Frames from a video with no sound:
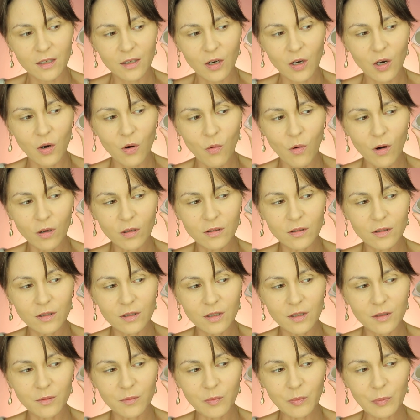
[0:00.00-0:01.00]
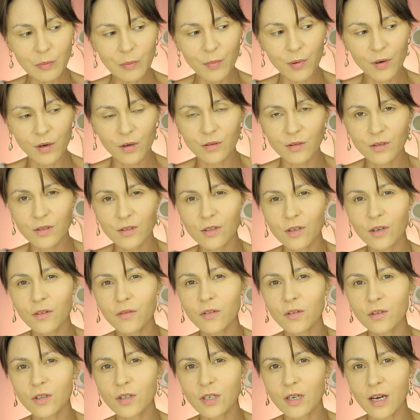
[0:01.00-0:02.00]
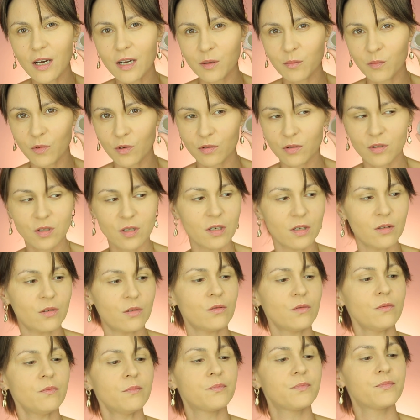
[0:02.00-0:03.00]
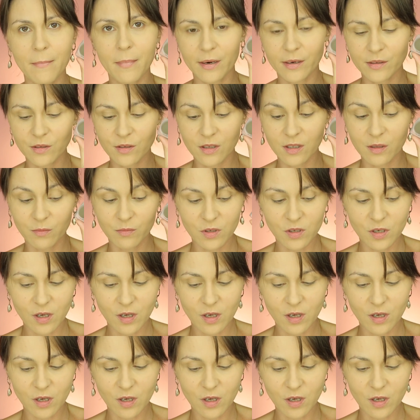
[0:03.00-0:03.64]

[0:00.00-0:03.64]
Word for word: chłodnym, brązowo-szarym odcieniu. Bardzo jestem